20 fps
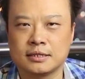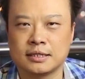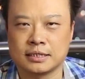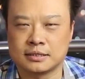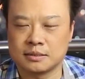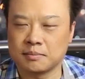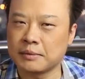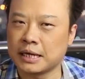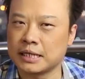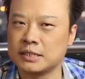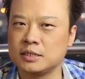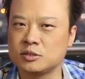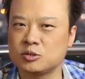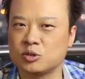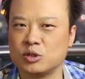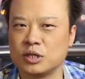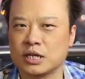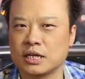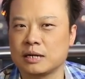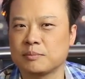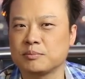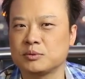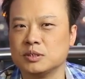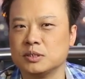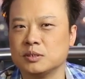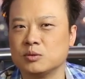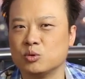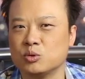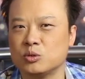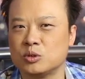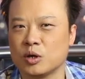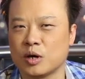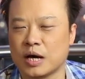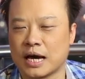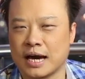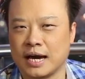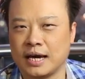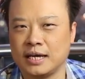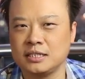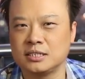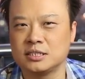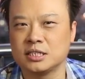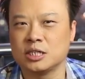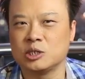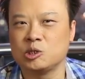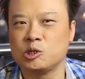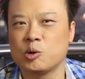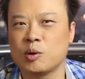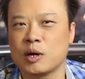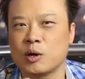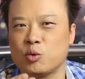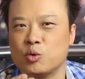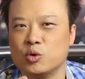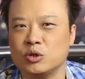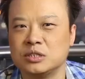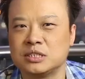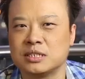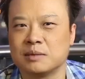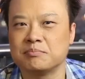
แต่สำคัญที่สุดนะครับคือคุณต้องหาให้เจอด้วยว่าคุณ